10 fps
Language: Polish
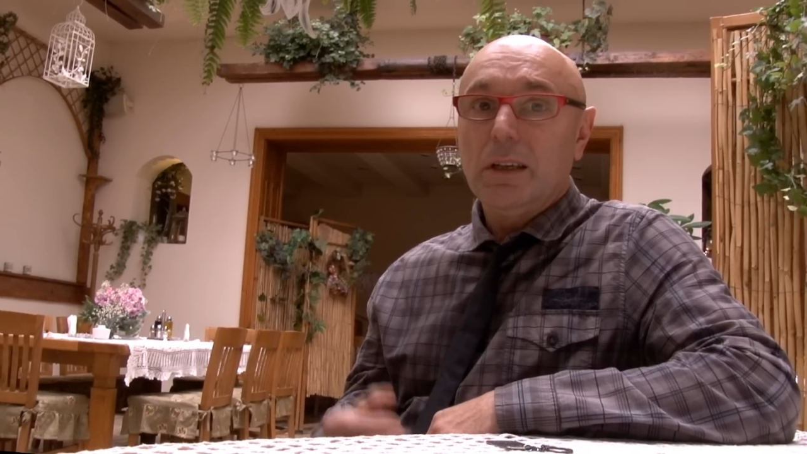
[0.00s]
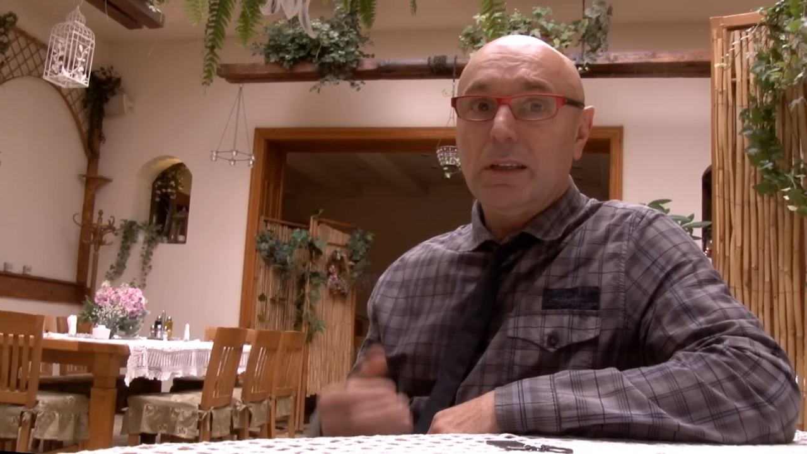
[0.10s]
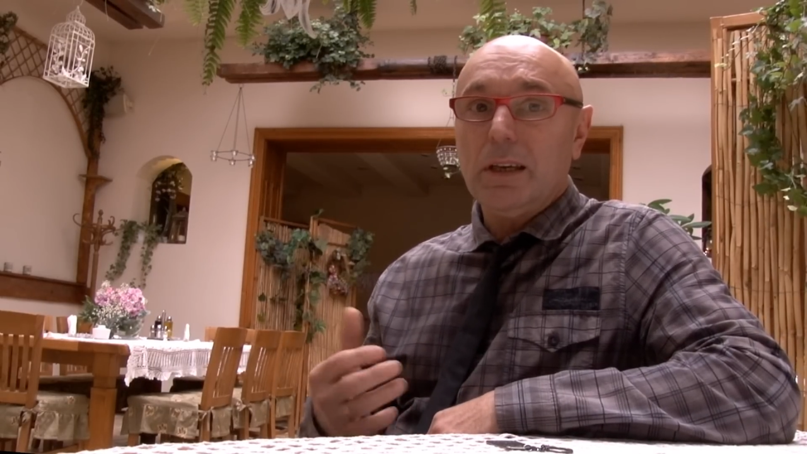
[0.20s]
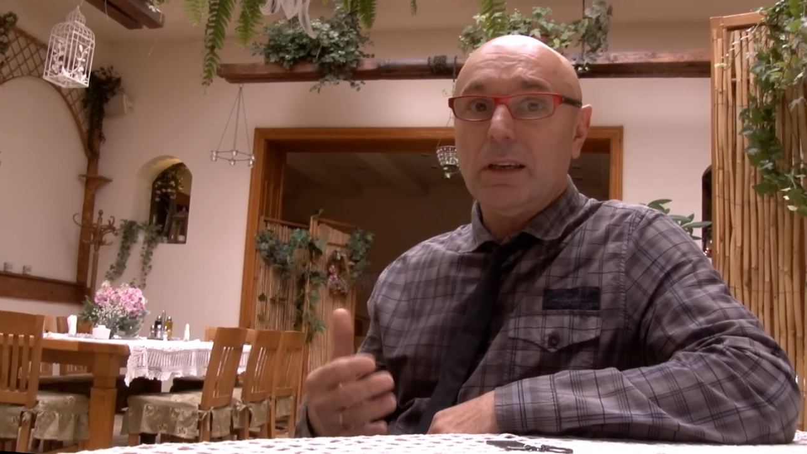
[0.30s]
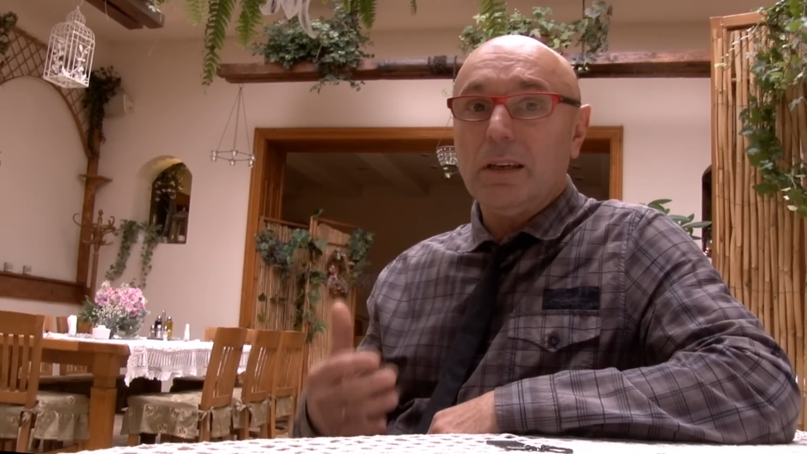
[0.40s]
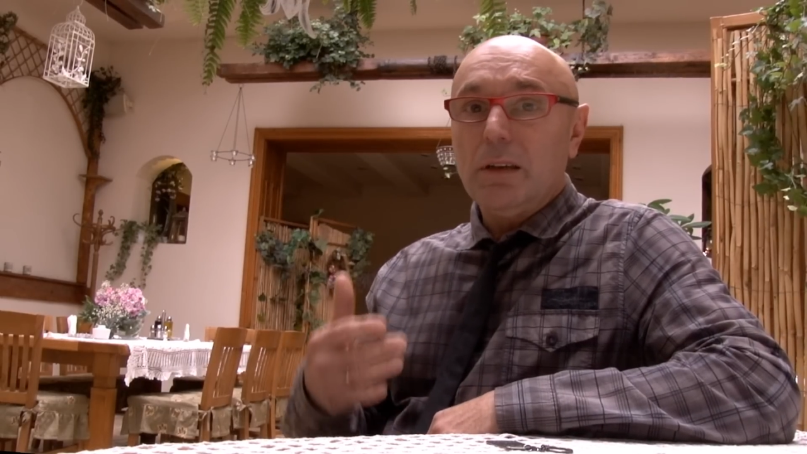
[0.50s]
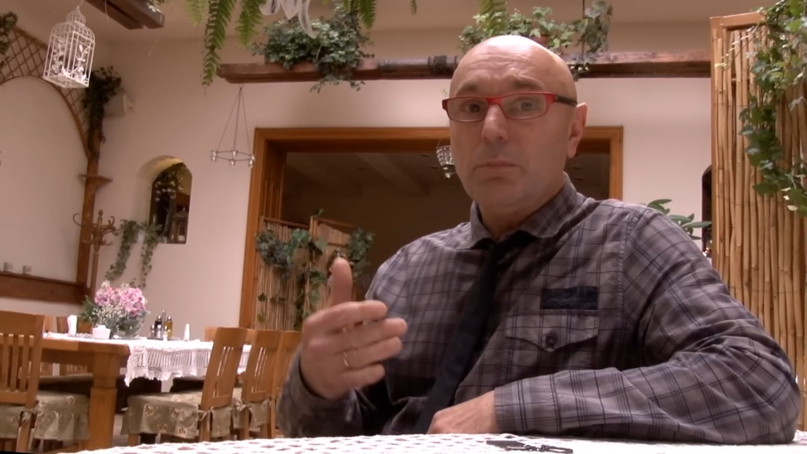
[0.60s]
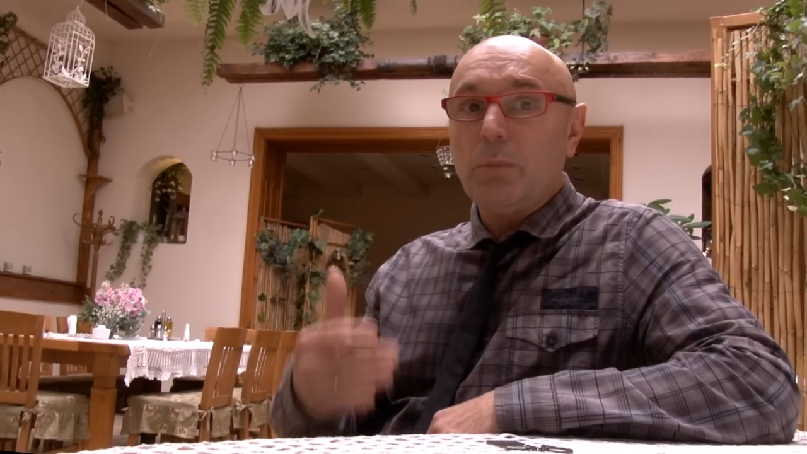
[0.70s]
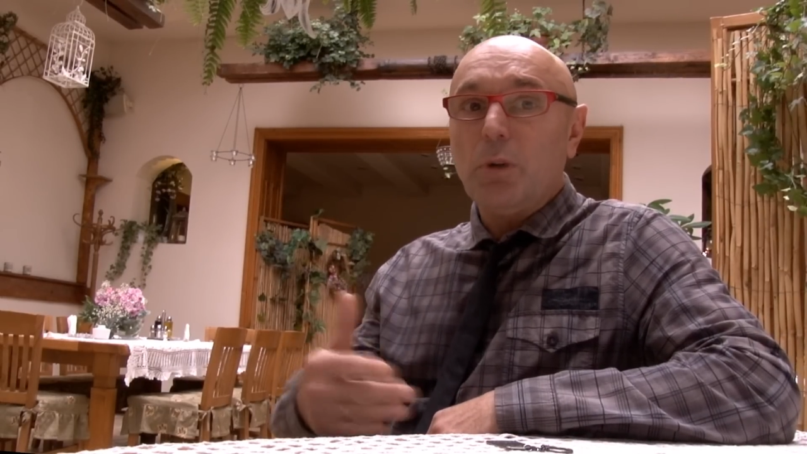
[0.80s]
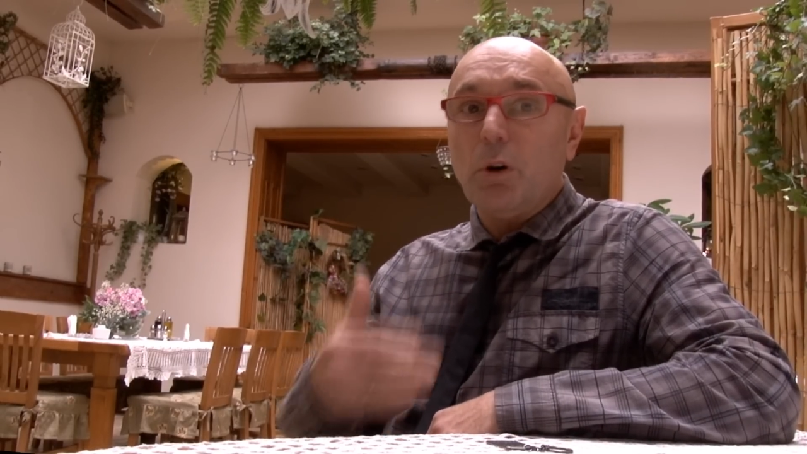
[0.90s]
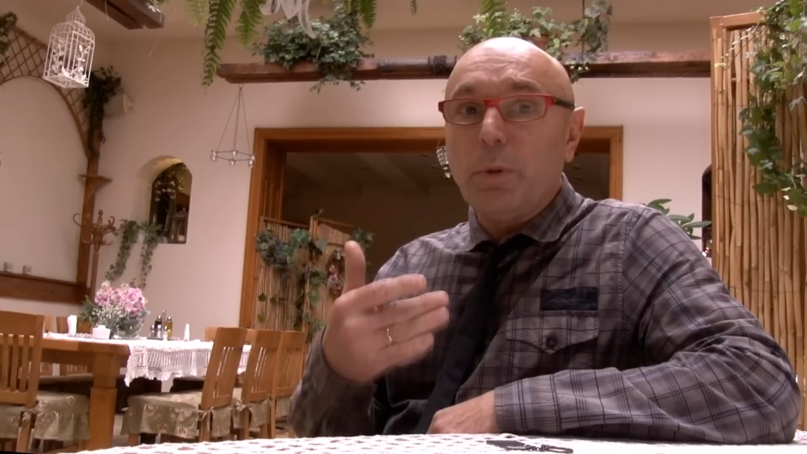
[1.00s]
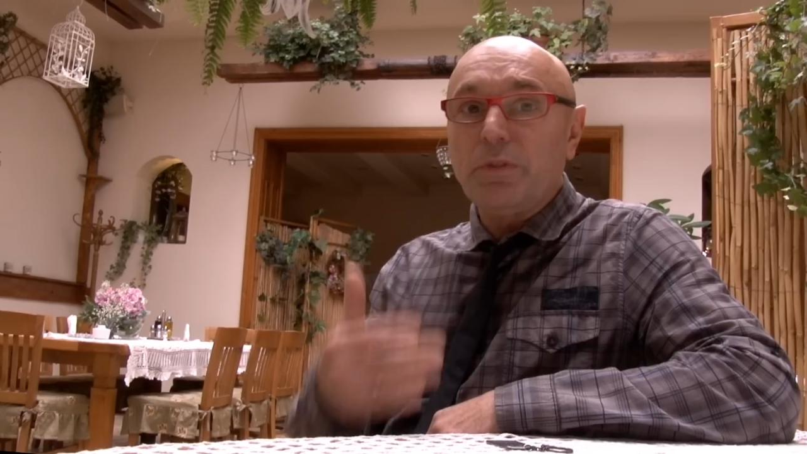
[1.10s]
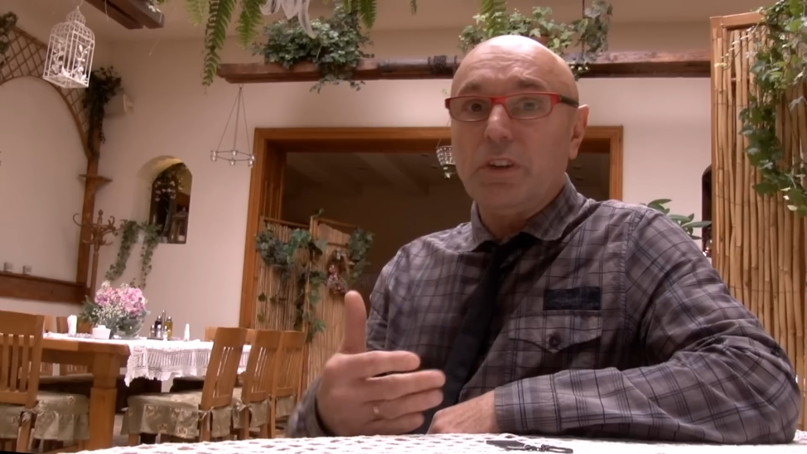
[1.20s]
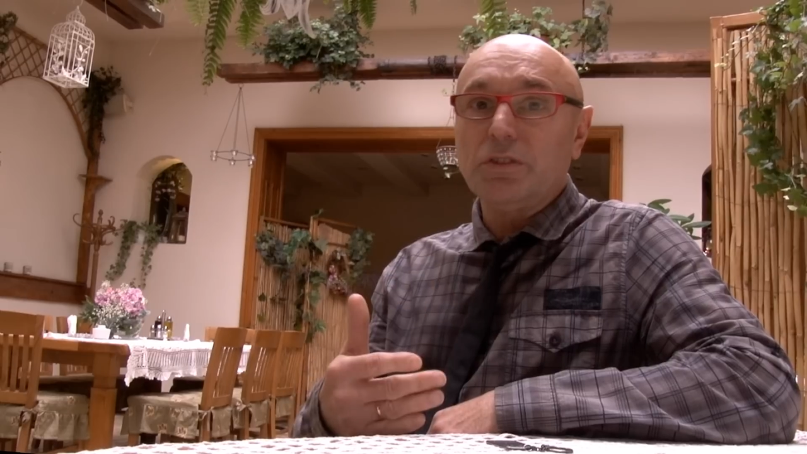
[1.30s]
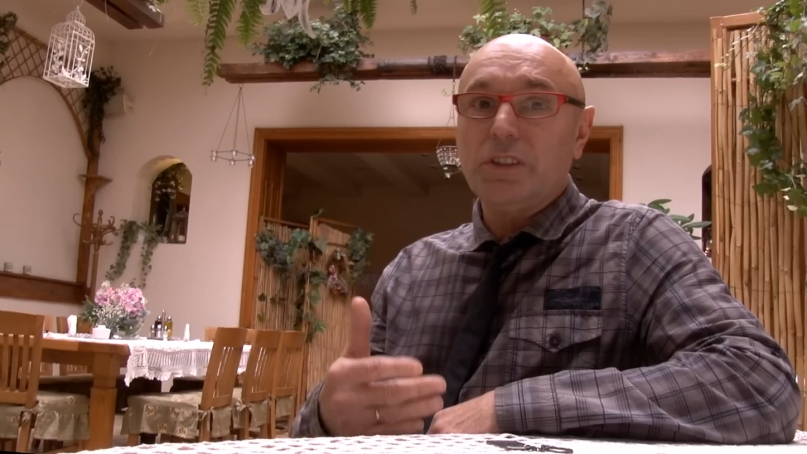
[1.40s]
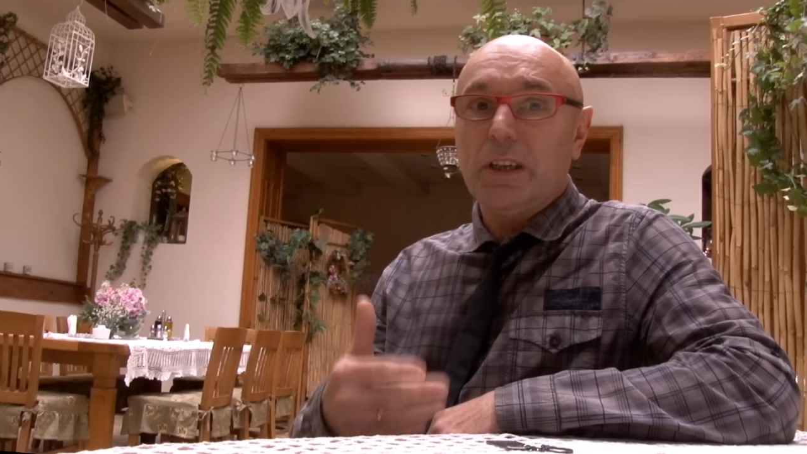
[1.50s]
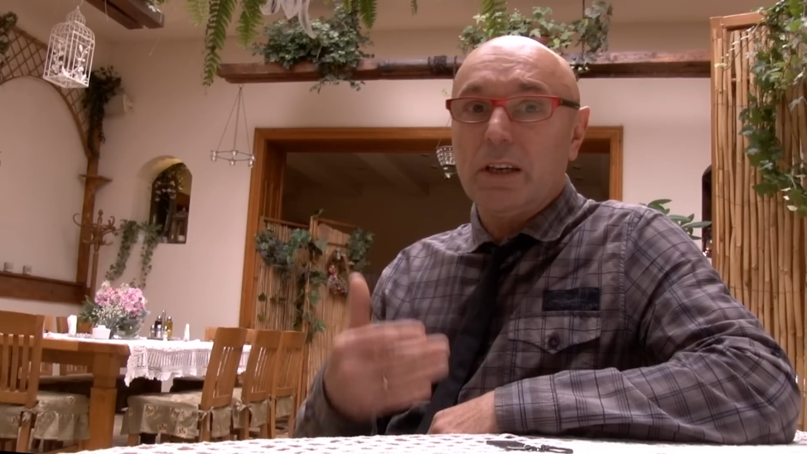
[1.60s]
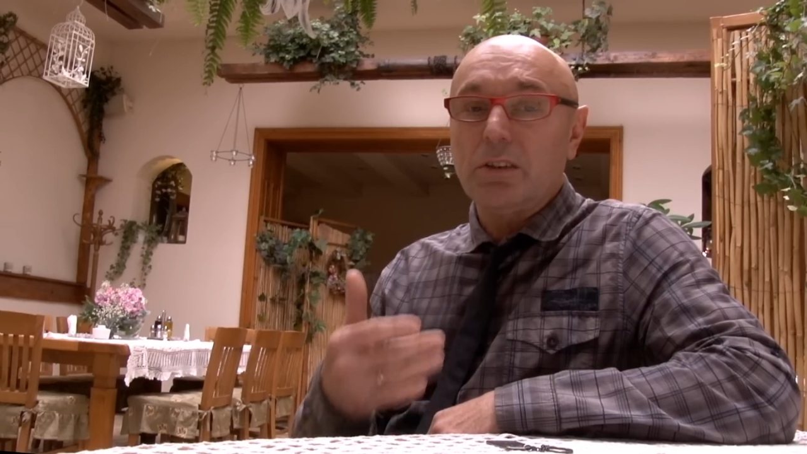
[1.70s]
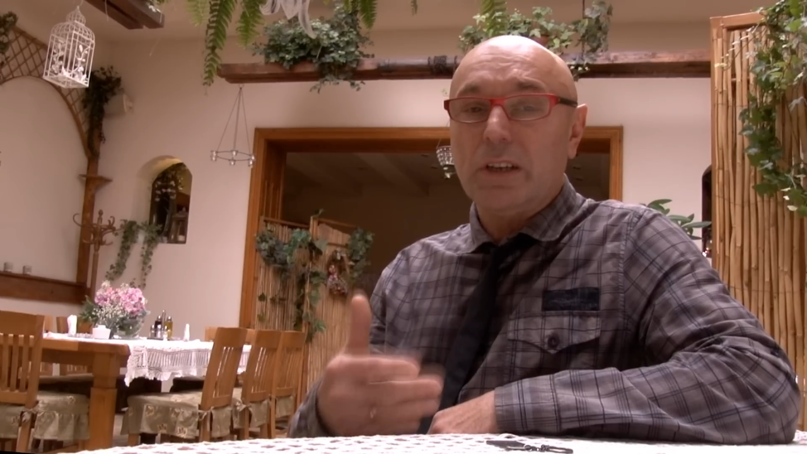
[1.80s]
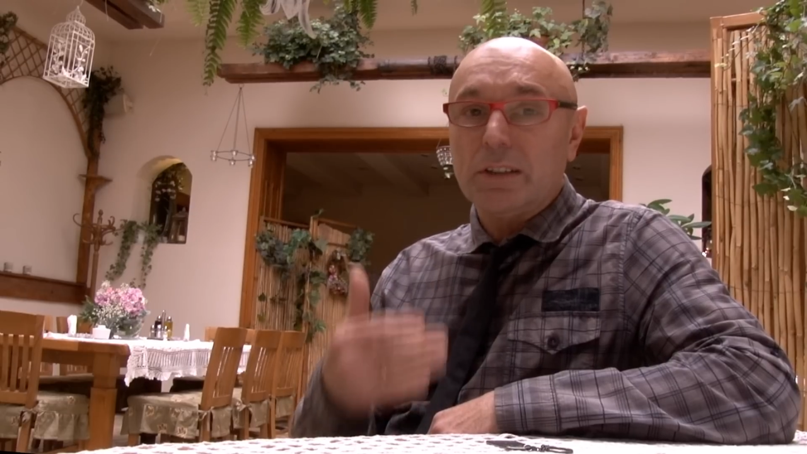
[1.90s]
Ja mam obowiązek
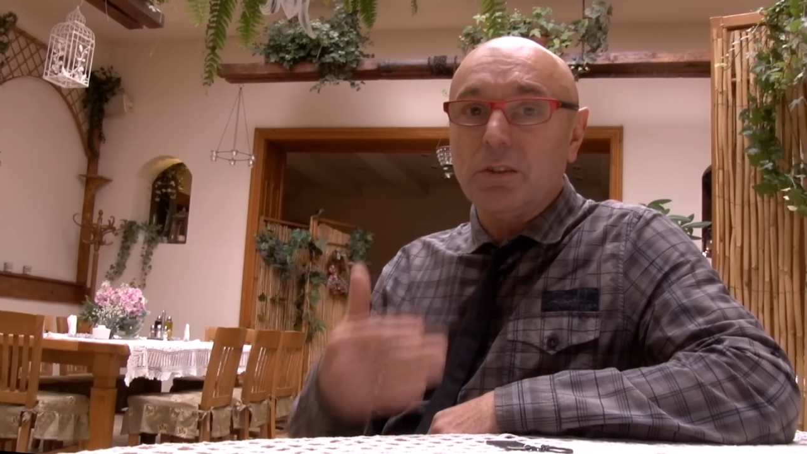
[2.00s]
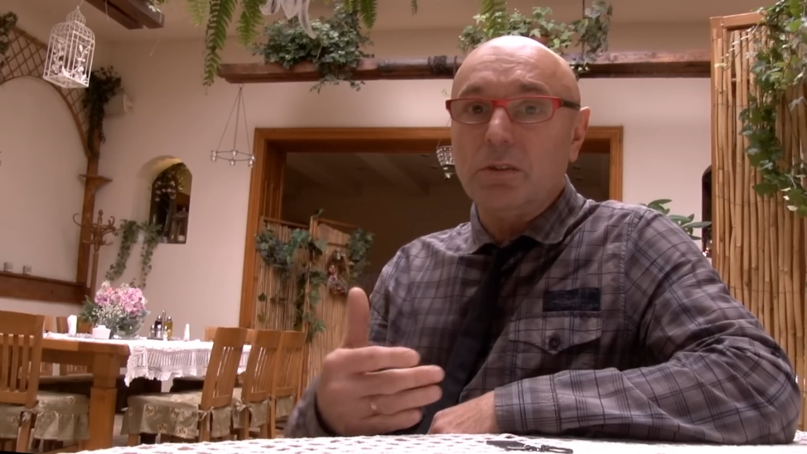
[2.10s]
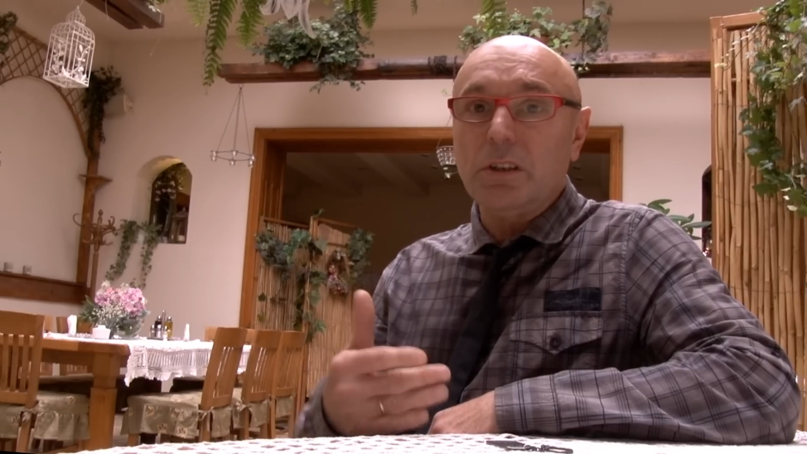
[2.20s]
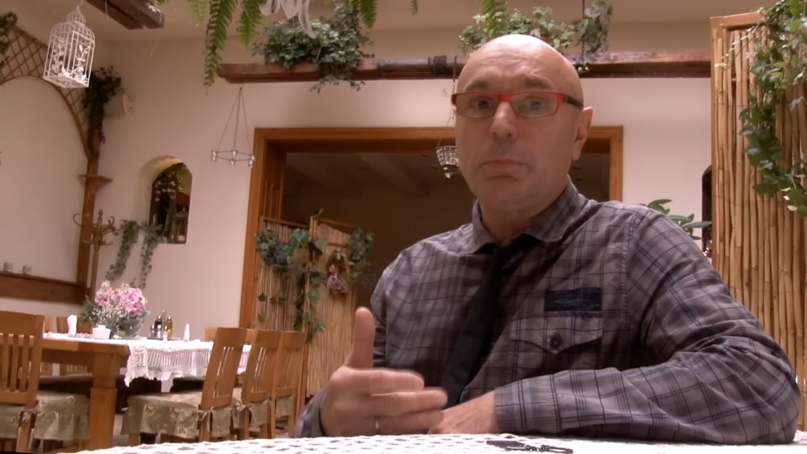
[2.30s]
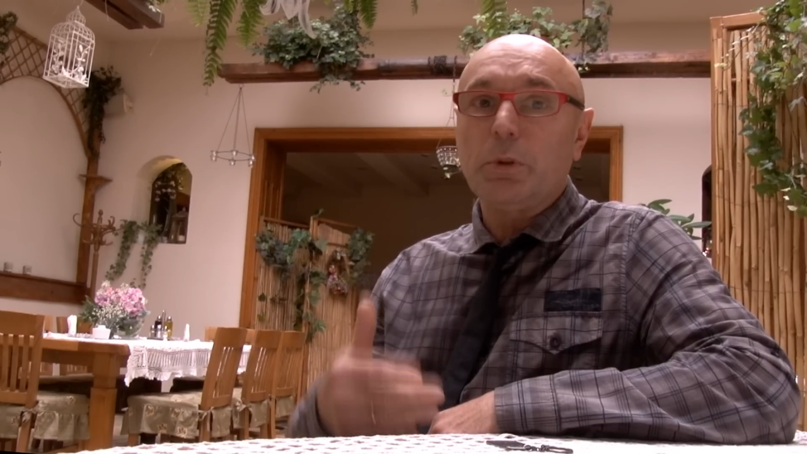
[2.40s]
jako katolik